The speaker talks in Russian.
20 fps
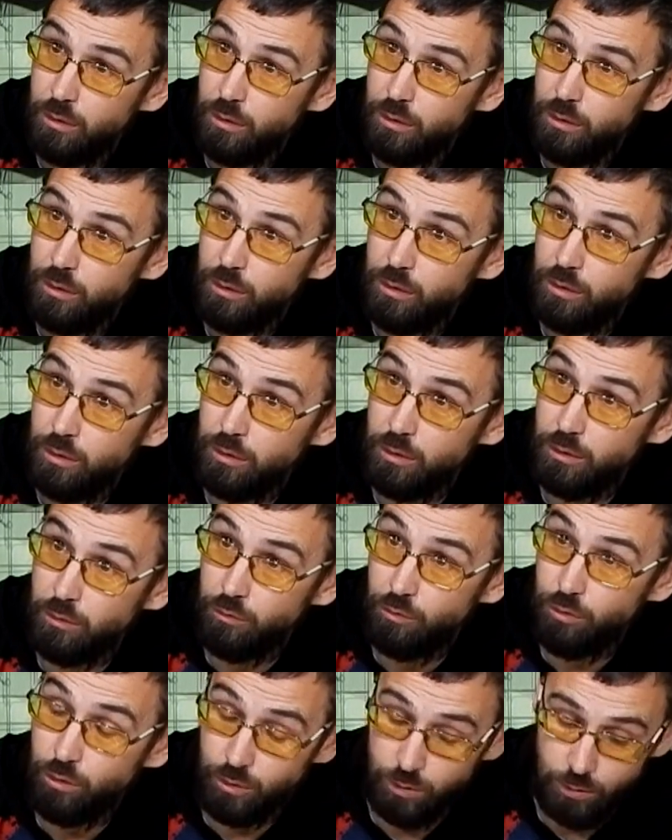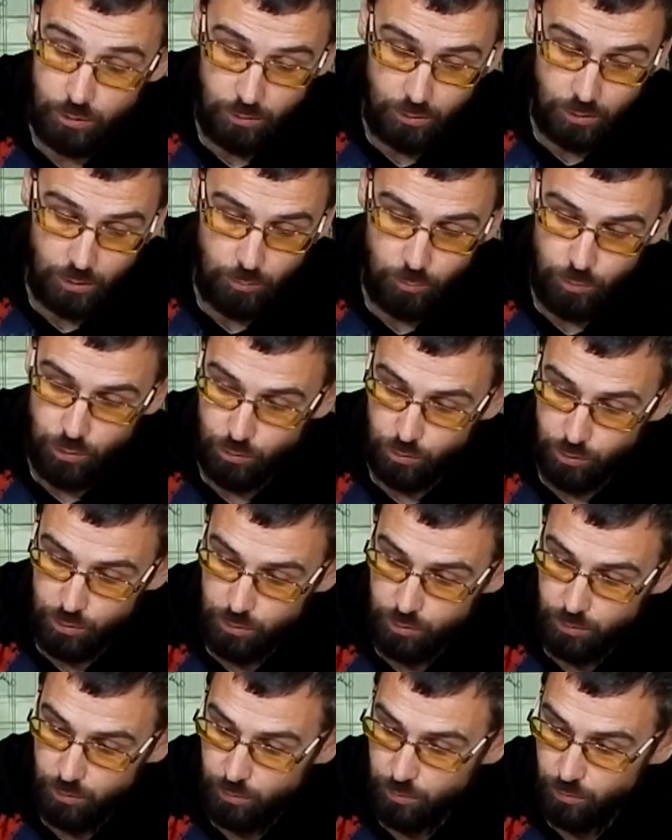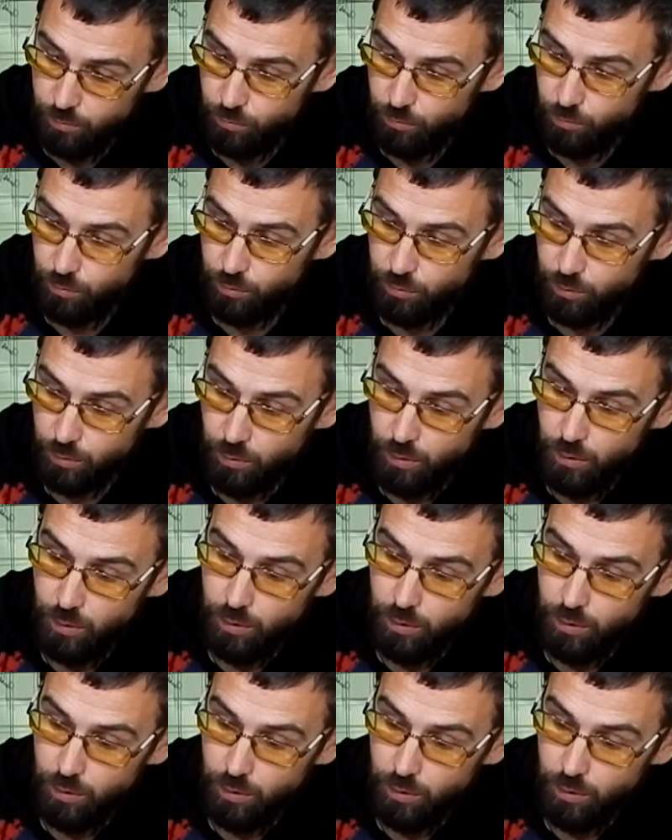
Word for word: Этого, да. Вот, на минус. Ну тут